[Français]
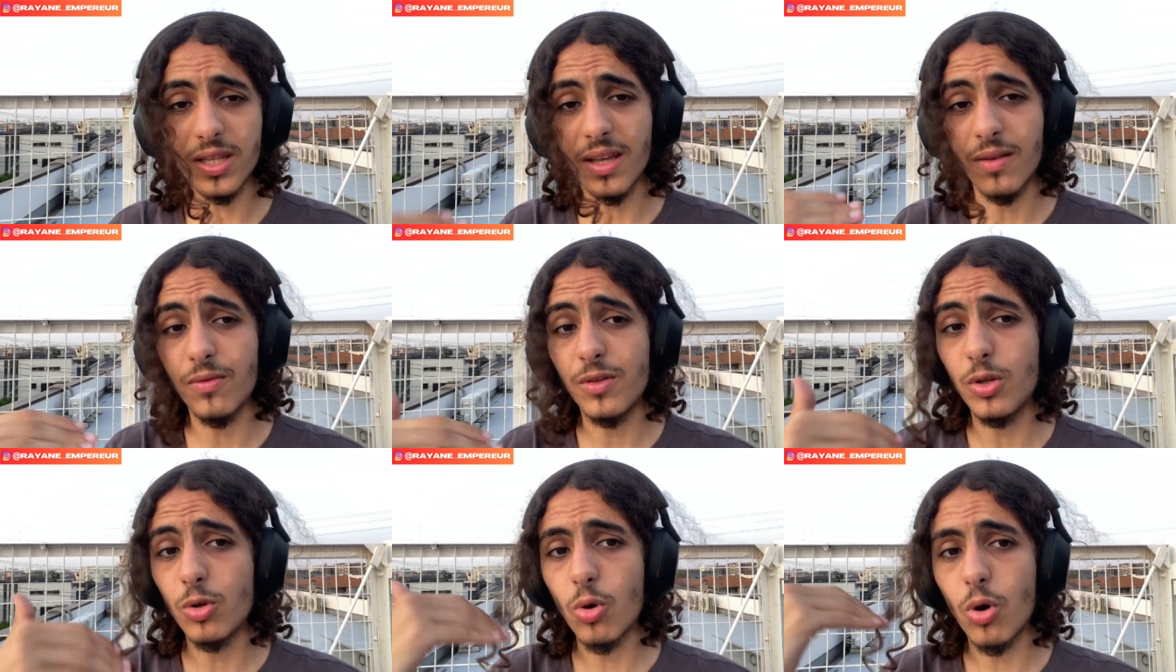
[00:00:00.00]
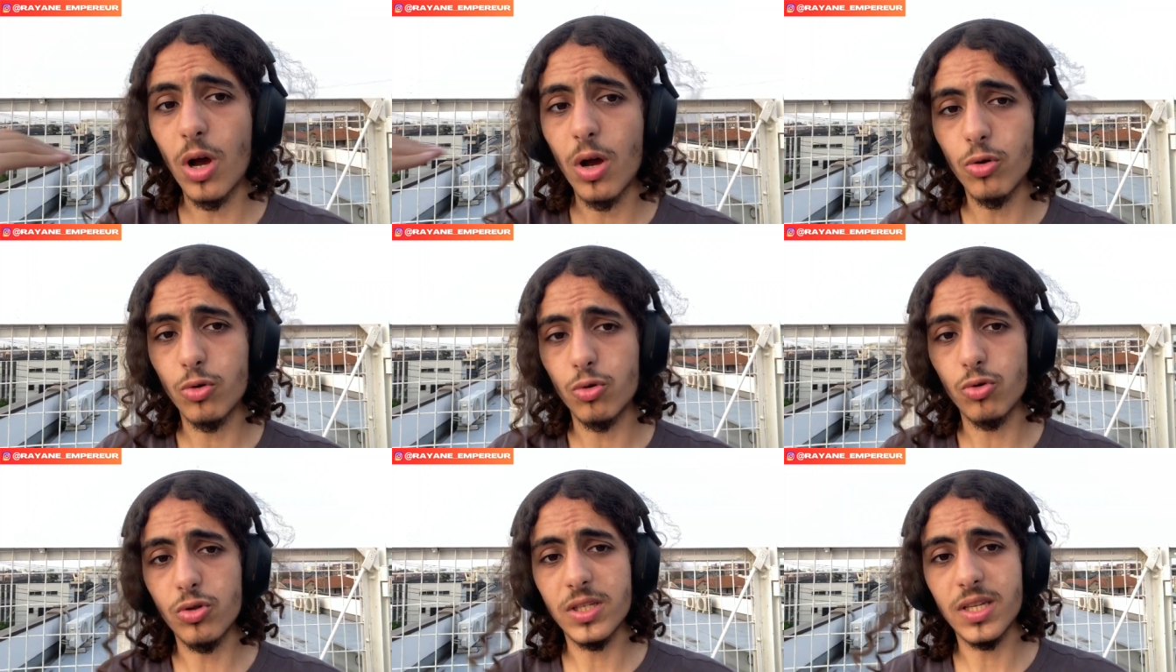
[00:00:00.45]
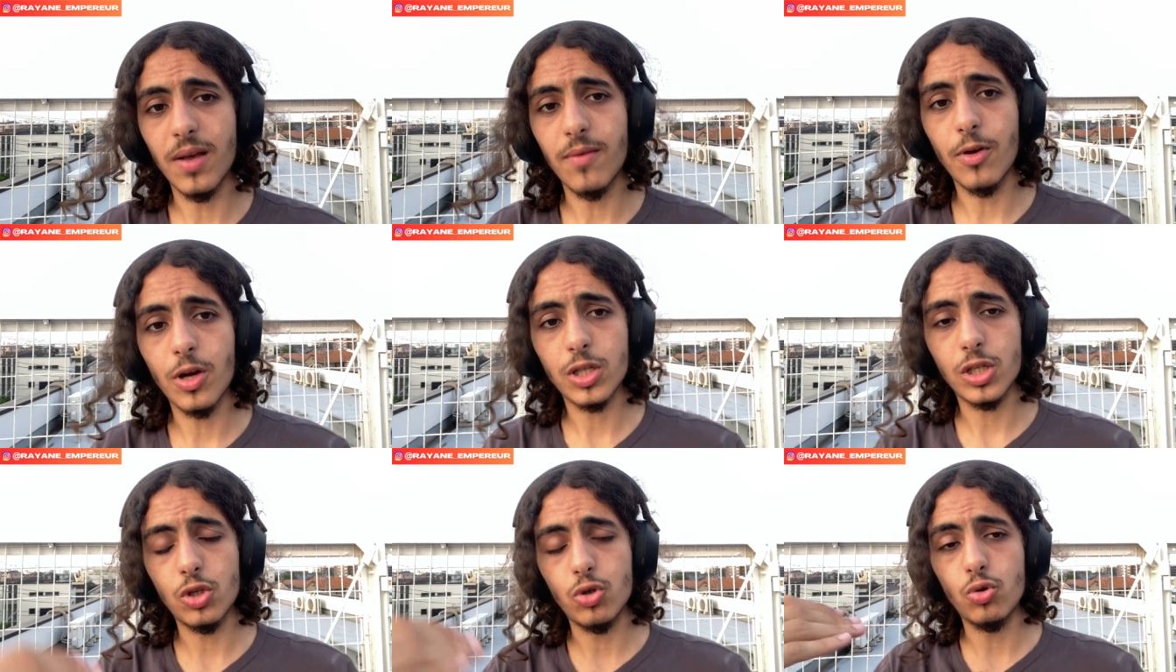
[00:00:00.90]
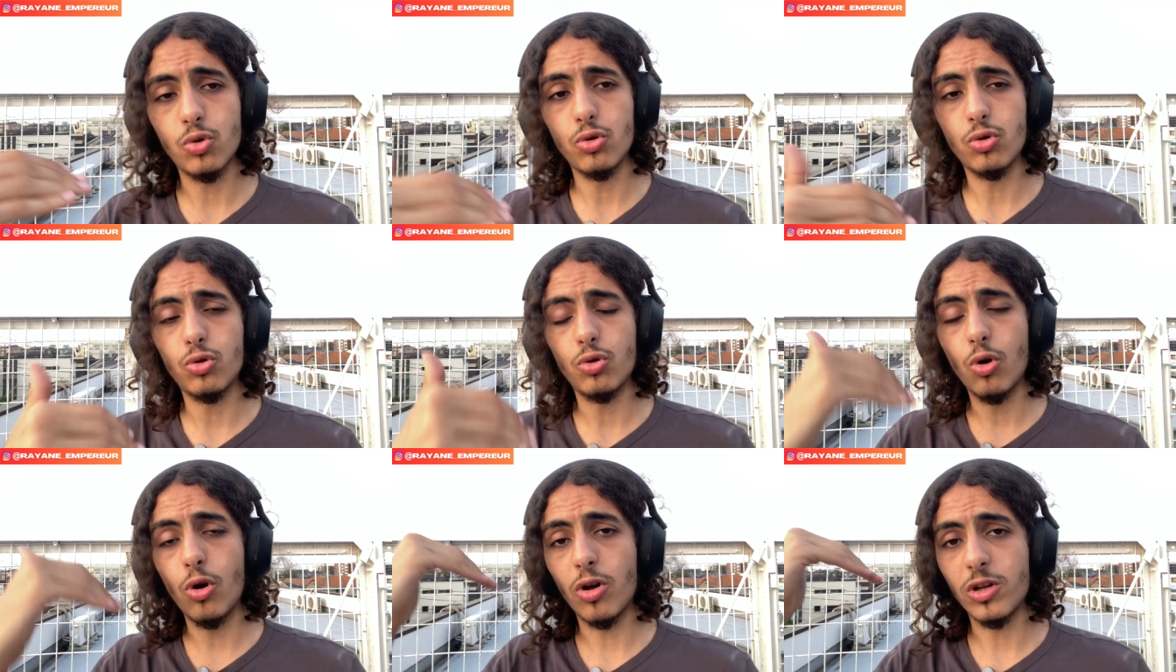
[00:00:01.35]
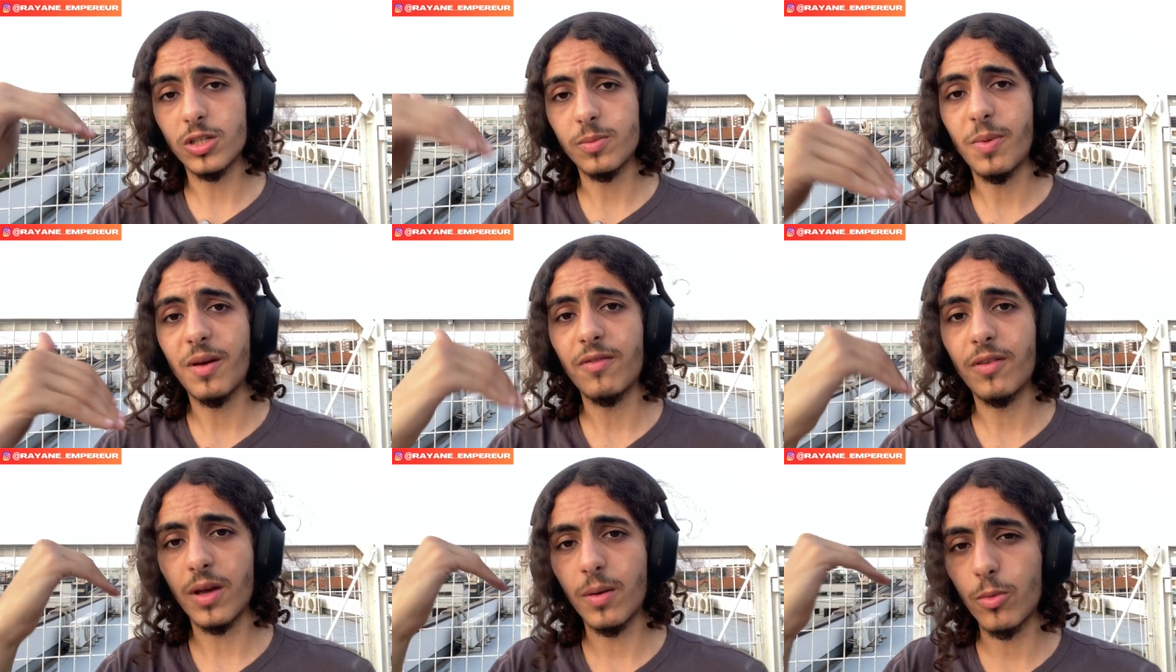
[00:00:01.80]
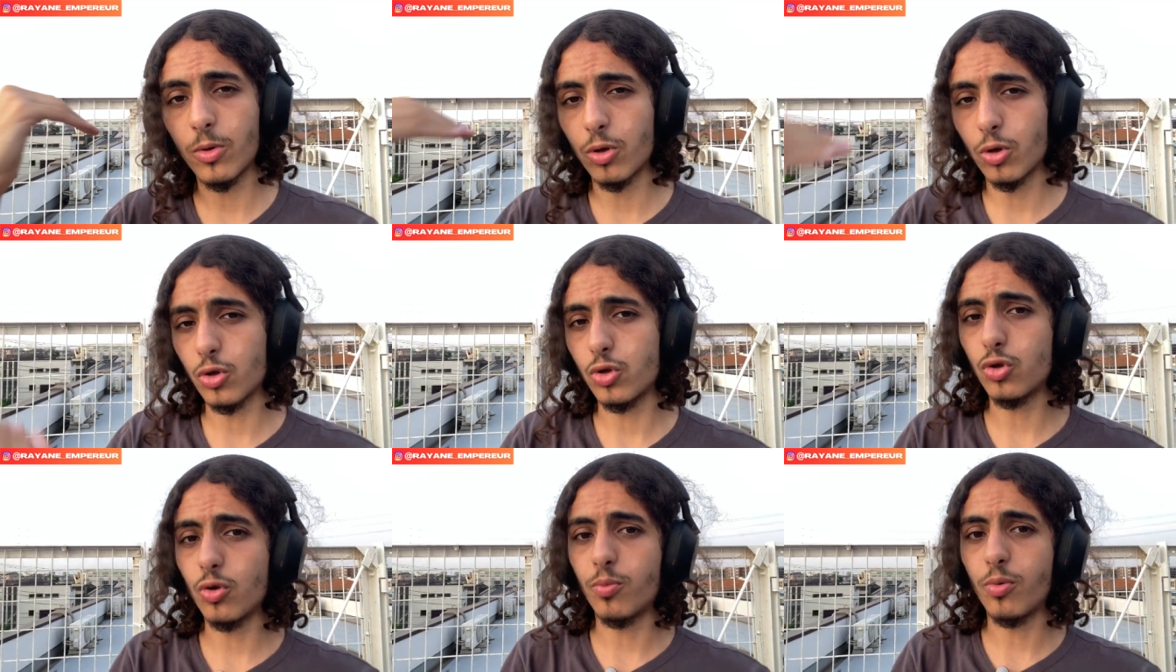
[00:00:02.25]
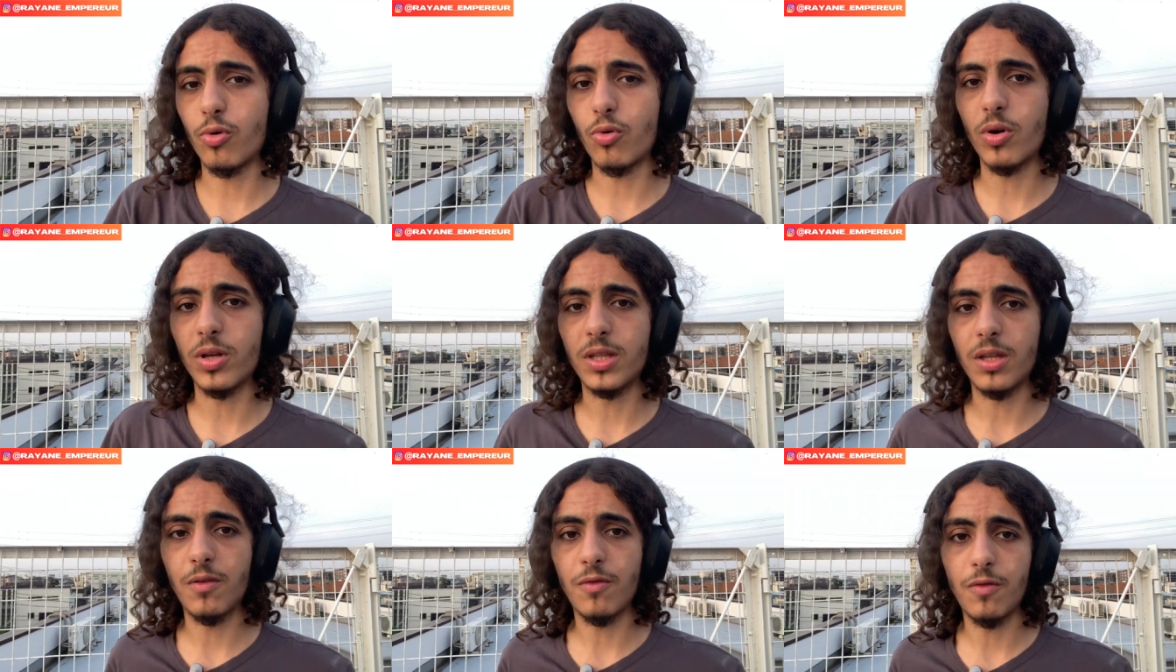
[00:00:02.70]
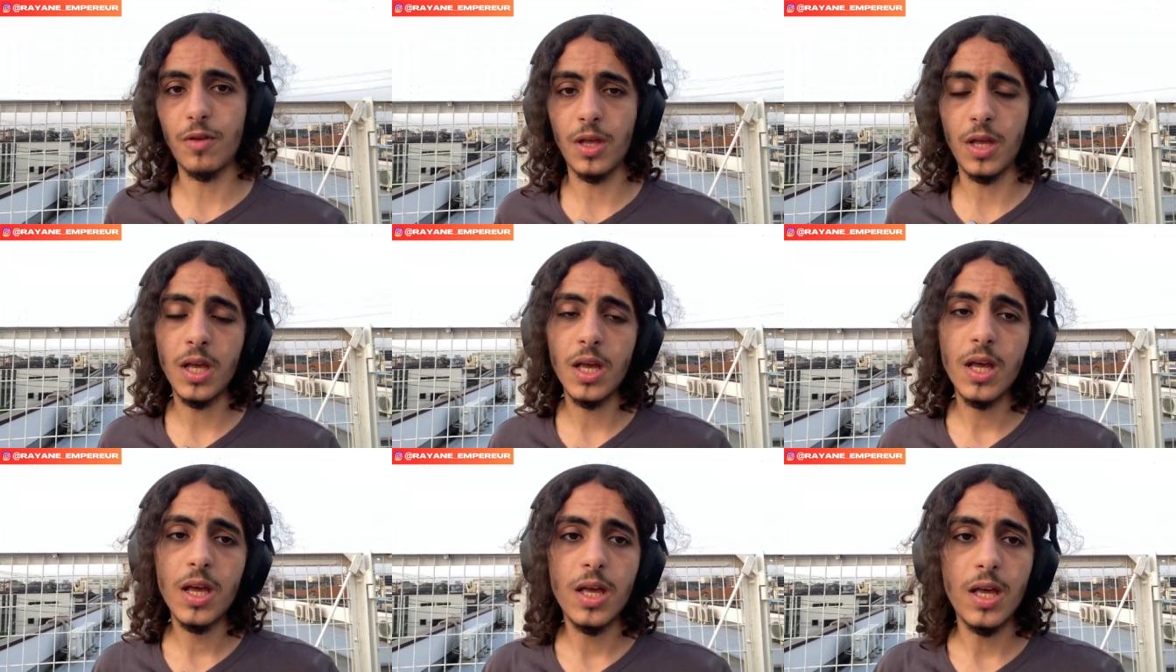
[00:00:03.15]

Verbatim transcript: Ta vie n'aura aucune saveur si tu ne te lances pas vraiment dans ce pourquoi tu es fait